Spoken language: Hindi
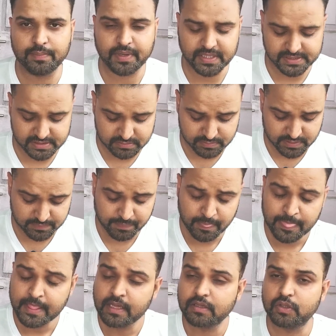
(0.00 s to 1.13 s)
है प्राइजेज़ में
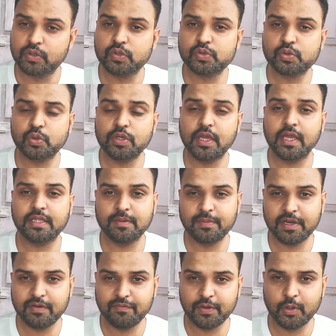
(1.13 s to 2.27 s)
तो दोस्तों ये थी
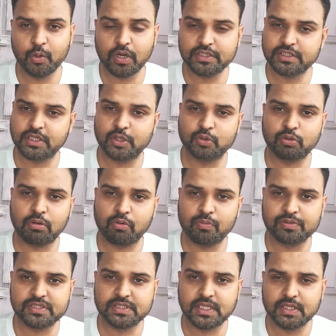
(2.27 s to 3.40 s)
मेरी वीडियो आशा करता हूँ आपको
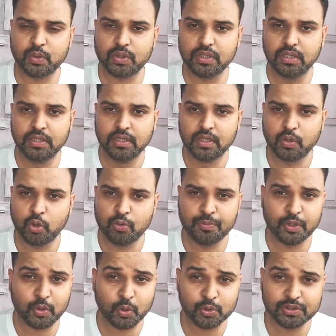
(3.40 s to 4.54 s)
पसंद आई होगी कोई
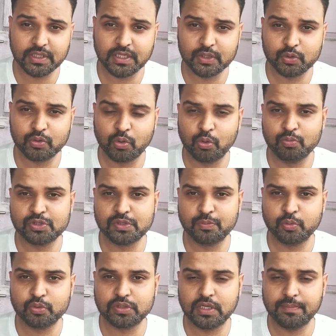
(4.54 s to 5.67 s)
भी क्वेश्चन है तो ज़रूर मुझसे
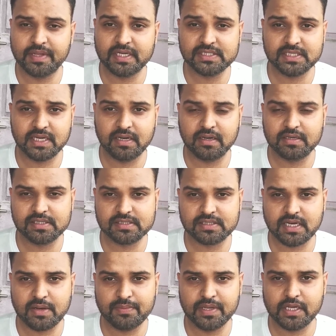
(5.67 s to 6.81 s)
पूछ लें मेरा चैनल अगर
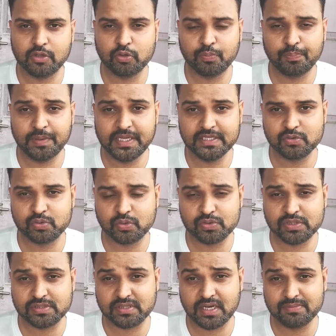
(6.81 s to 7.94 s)
सब्सक्राइब नहीं किया तो प्लीज़ उसको
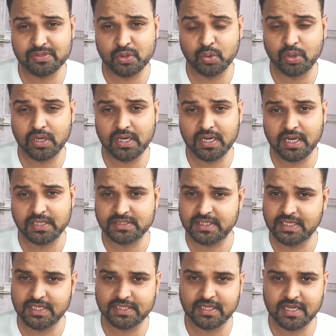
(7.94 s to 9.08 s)
सब्सक्राइब जरूर कर लें आज
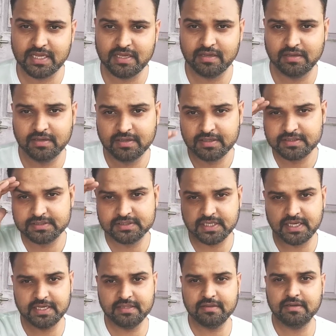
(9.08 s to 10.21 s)
के लिए इतना ही
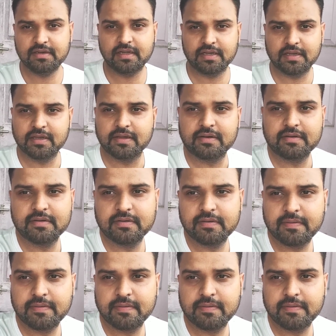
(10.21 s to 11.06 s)
जय हिंद टेक केयर